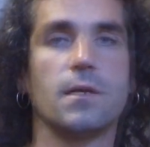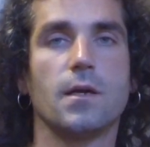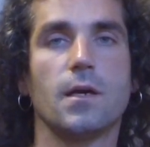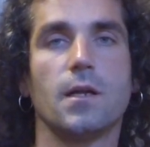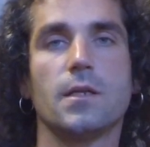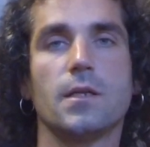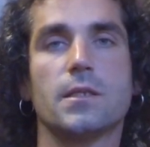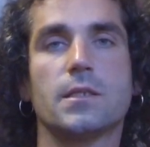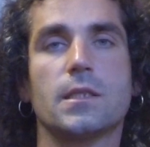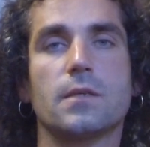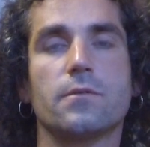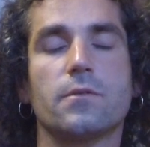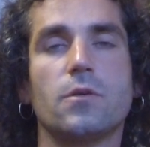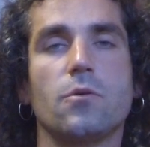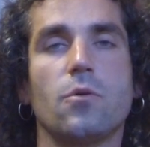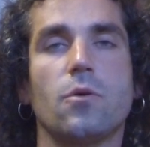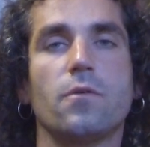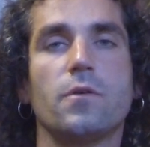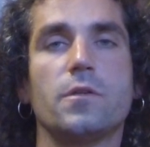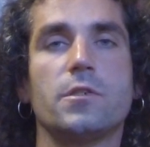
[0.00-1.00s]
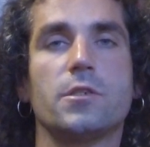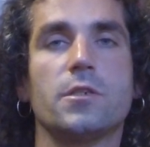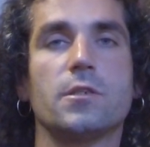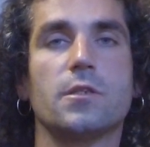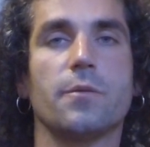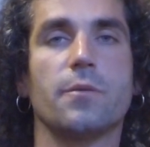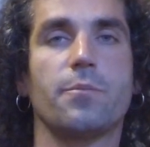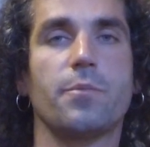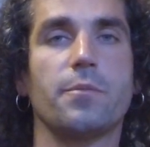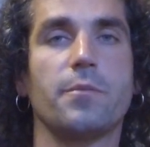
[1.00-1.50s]
Листовые овощи,
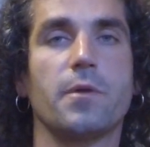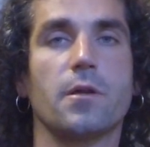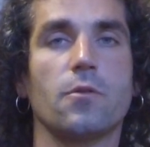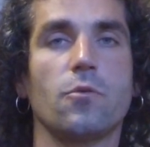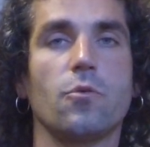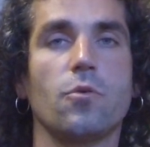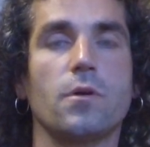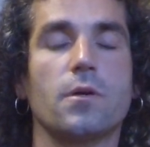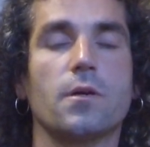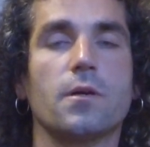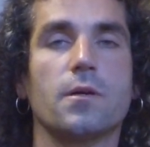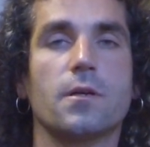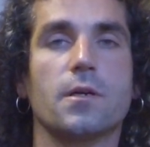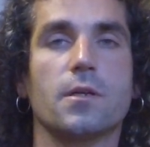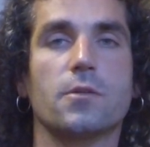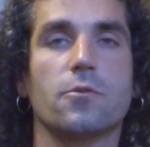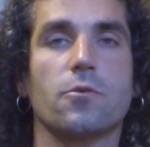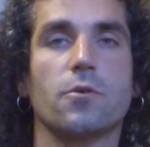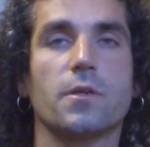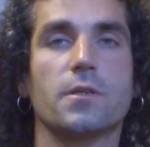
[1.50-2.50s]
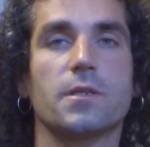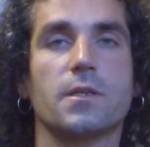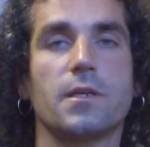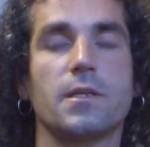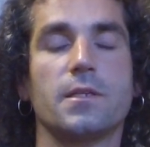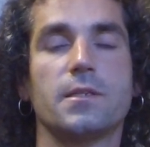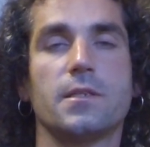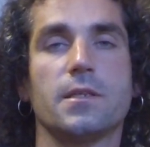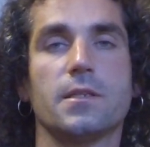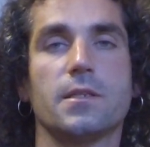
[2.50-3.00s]
например лук, которые
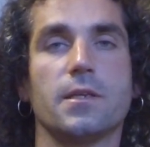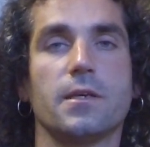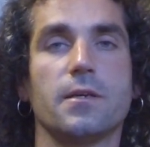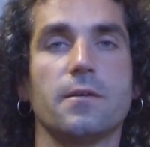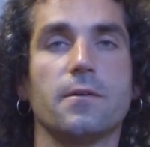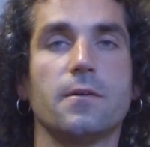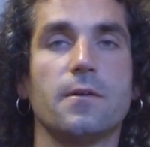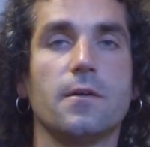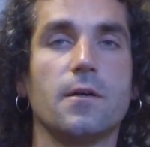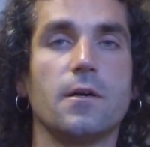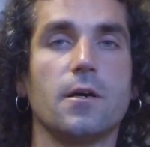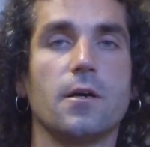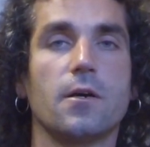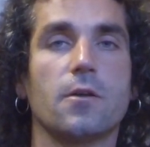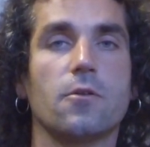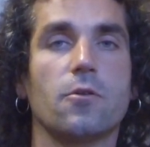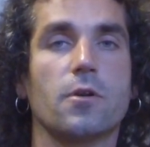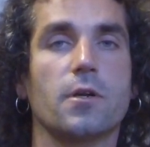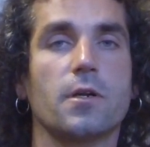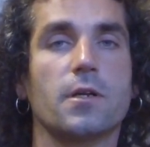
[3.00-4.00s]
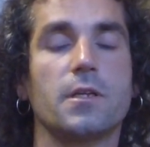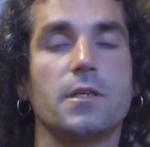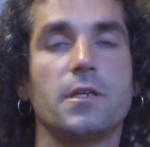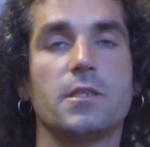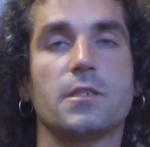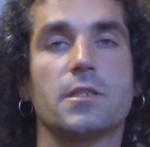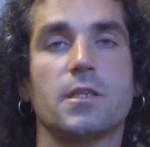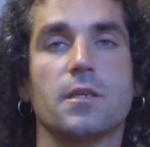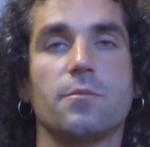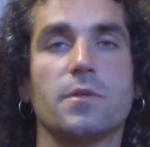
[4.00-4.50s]
загрязнены
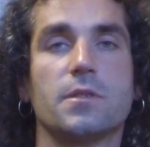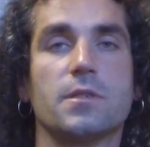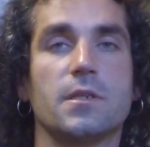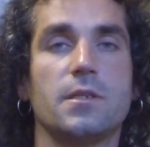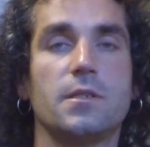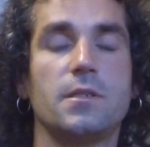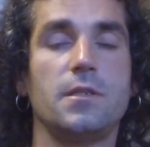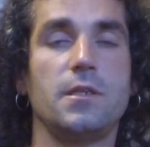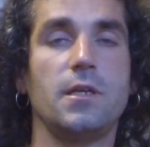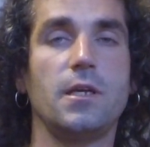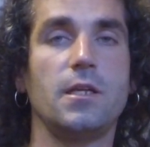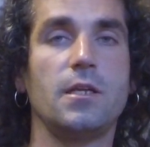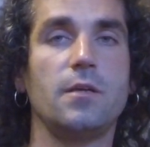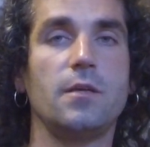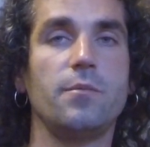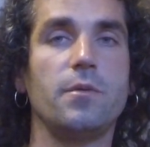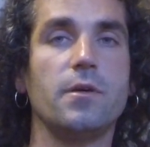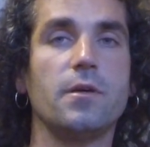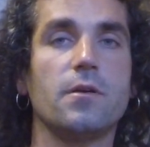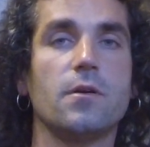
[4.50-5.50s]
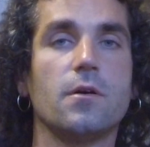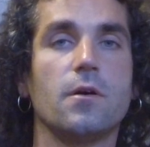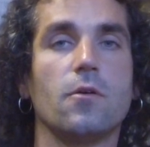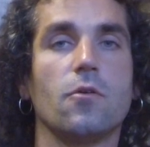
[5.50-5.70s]
хлорорганическими соединениями,